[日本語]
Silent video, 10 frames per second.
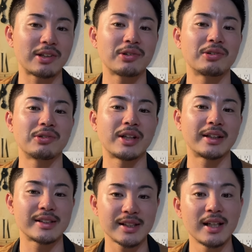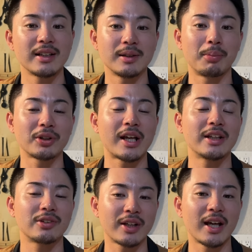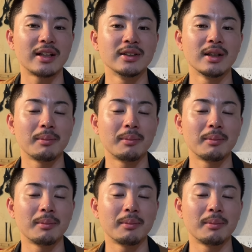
球なんですね、えポテンヒットで、